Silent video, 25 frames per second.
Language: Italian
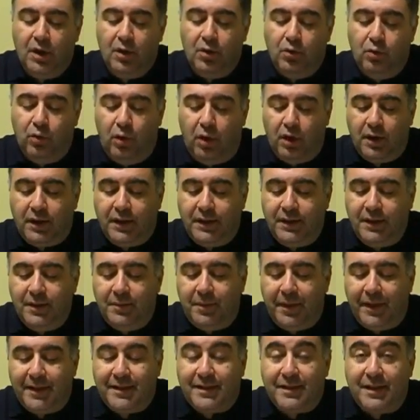Luoghi di
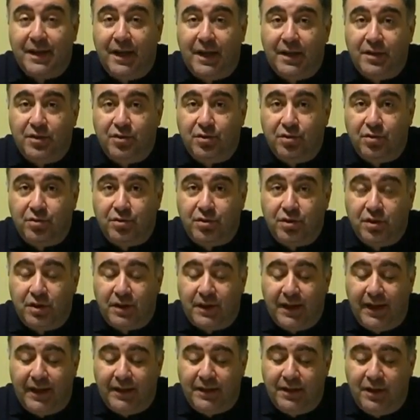passaggio,
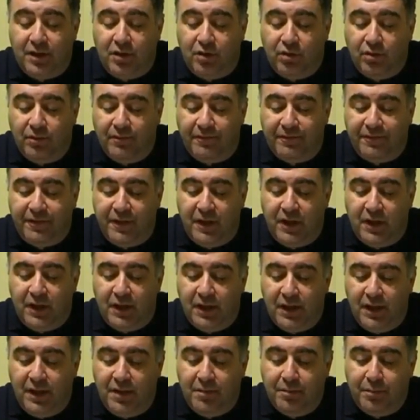città di
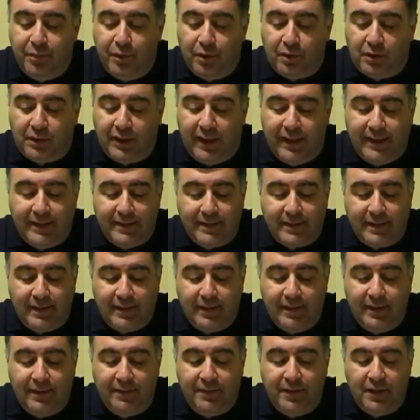confine, l'importanza
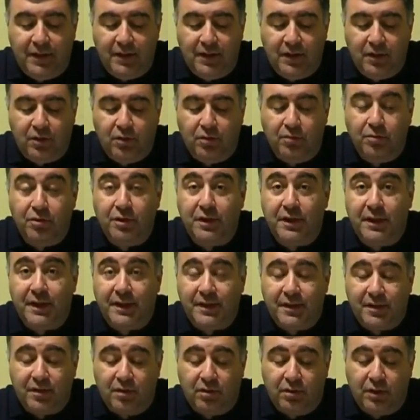delle vie di
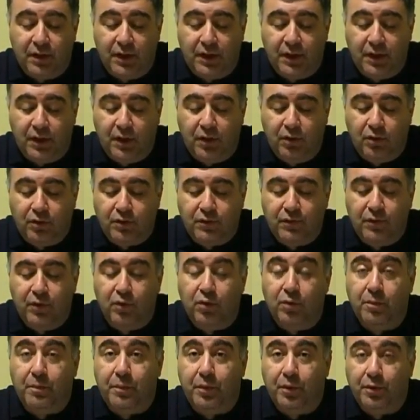comunicazione nello
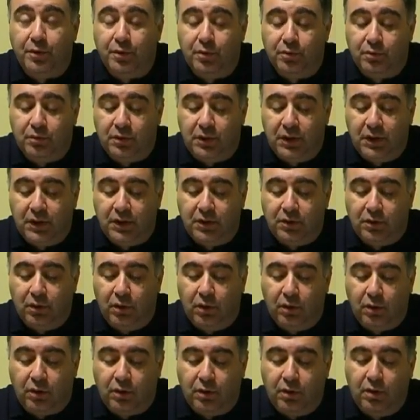sviluppo di un
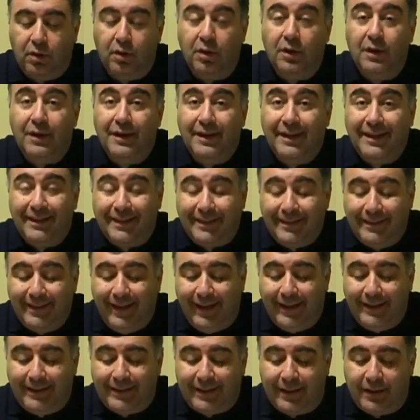territorio
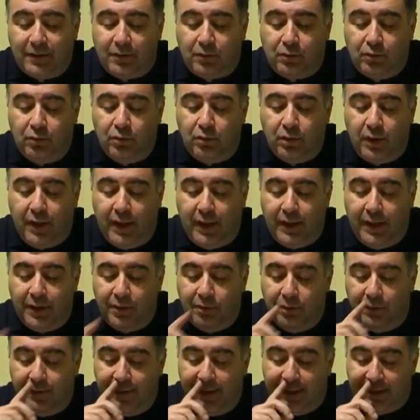dai tratturi alle
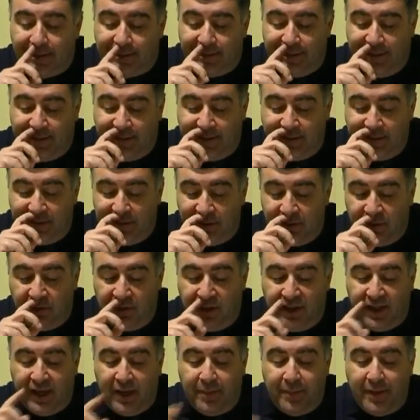nuove arterie di
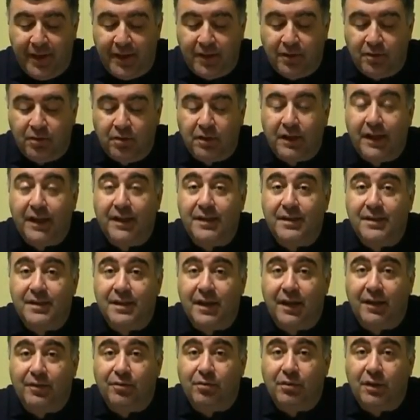collegamento
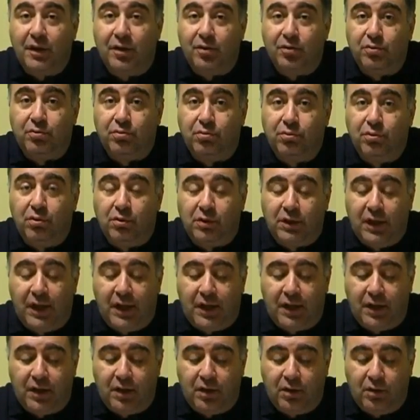organizzato dallo studio
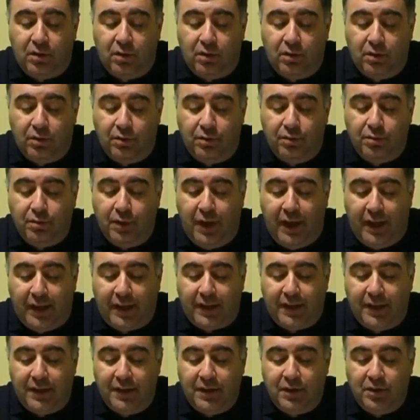tecnico New
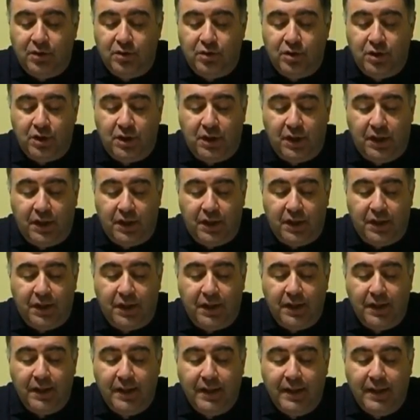York Engineering.